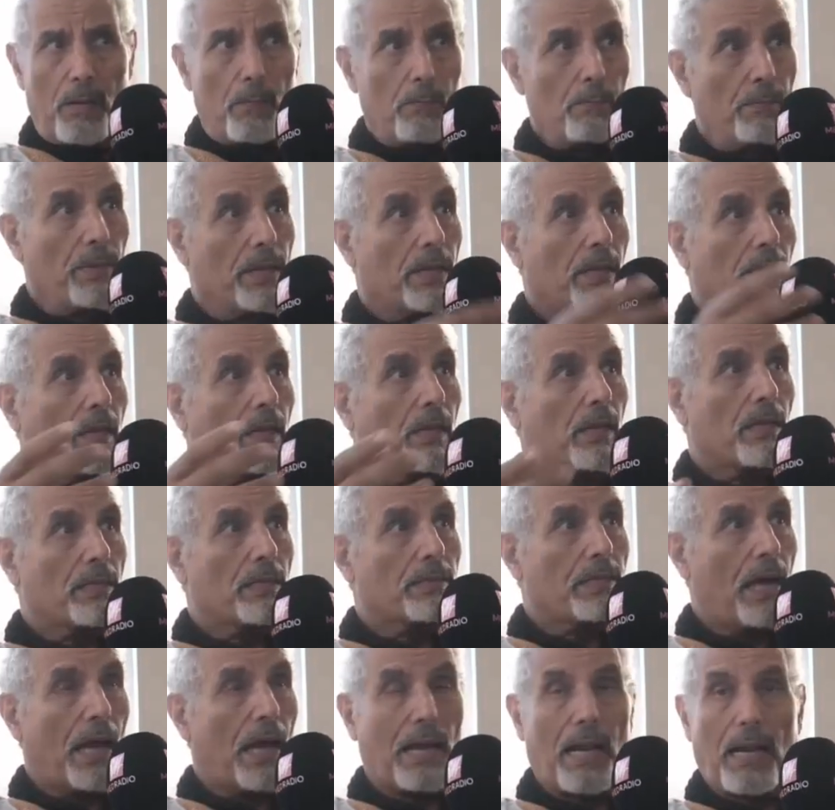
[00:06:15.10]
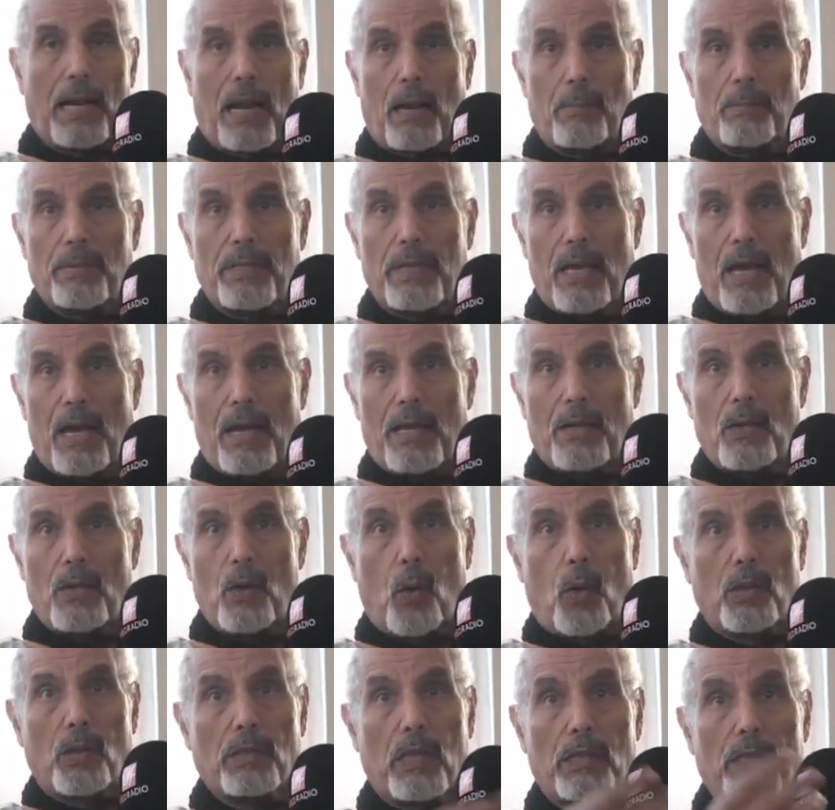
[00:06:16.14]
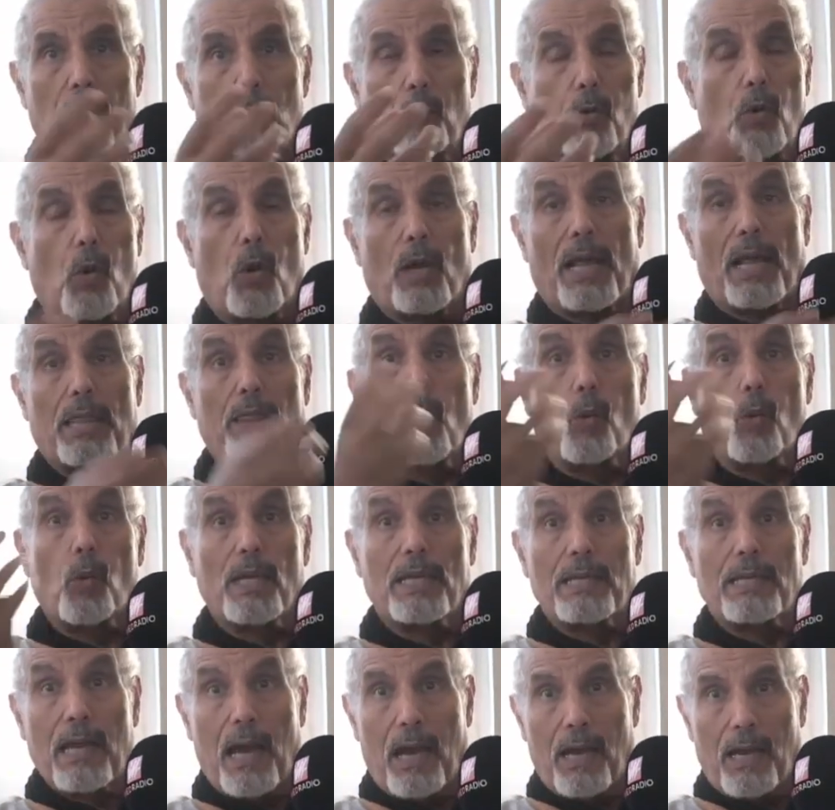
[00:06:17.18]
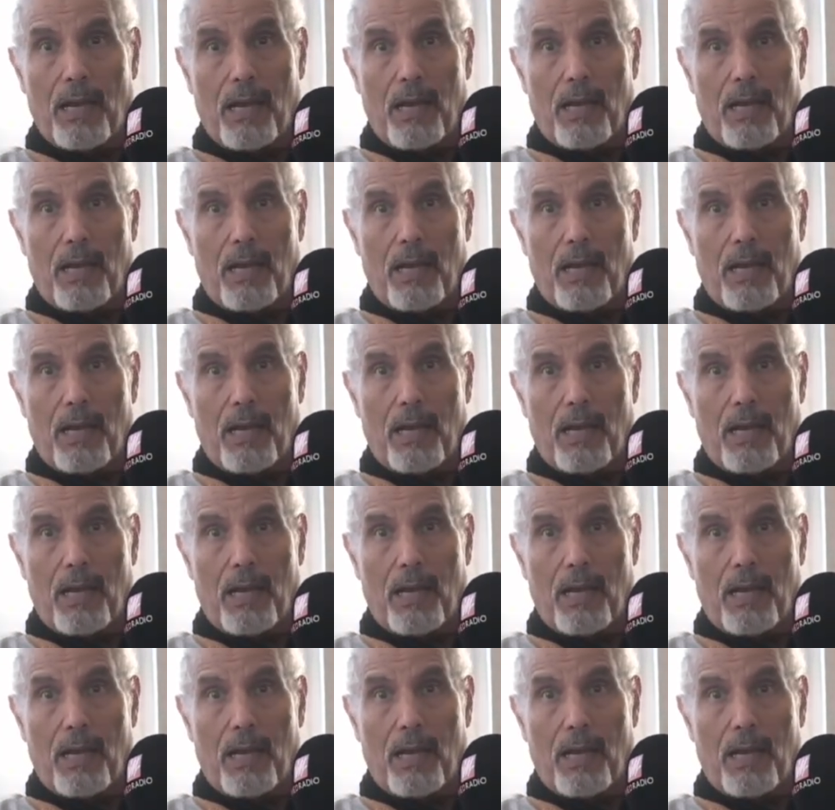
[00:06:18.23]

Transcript: من الصحراء الغربية نقطة بؤرة ثورية